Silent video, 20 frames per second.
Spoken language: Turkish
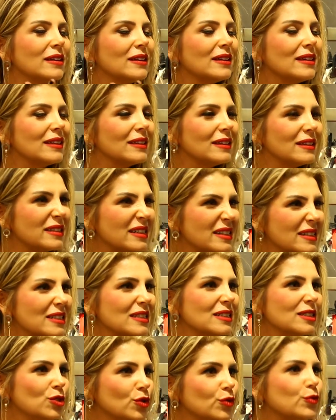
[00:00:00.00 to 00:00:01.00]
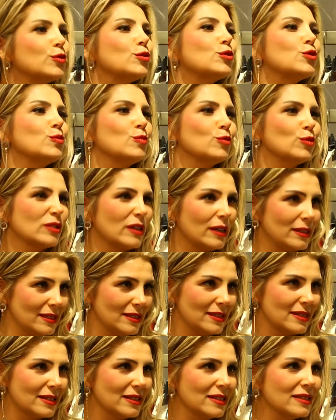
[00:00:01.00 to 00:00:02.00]
Ee, yarı nüfusumuz
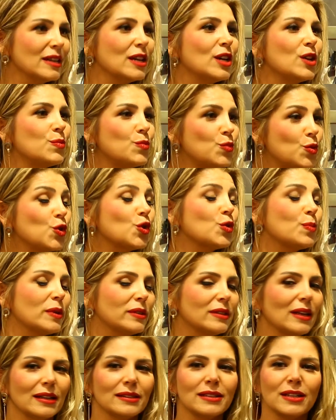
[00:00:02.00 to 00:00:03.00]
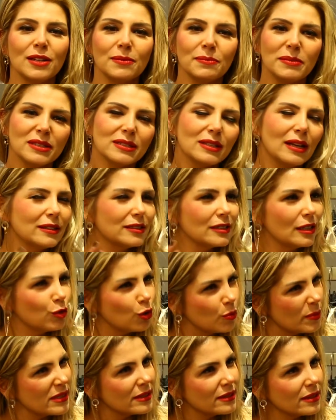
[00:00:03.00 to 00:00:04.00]
kadınların büyük beden. Bir santral
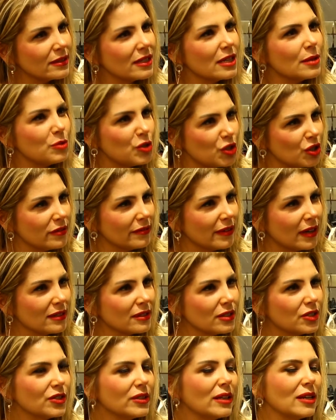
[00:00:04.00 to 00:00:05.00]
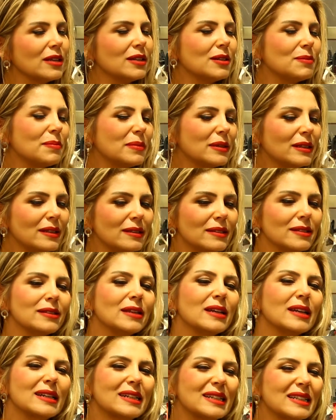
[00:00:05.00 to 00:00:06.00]
obezite diye bir şey var. İşte e, bedenin
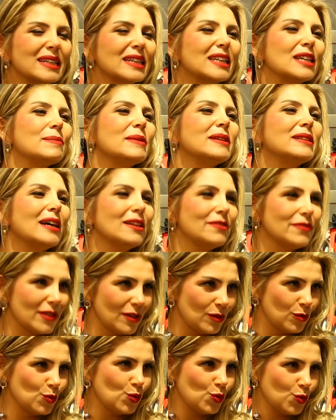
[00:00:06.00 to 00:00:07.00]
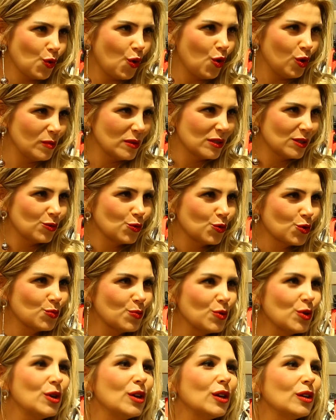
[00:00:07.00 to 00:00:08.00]
42 bedenle üstü olması
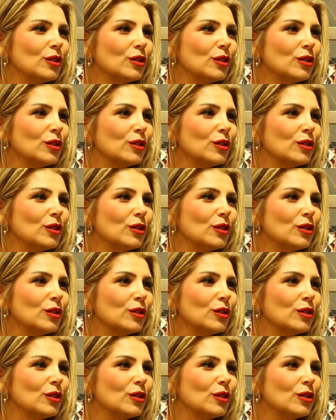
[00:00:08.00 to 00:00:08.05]
durumu.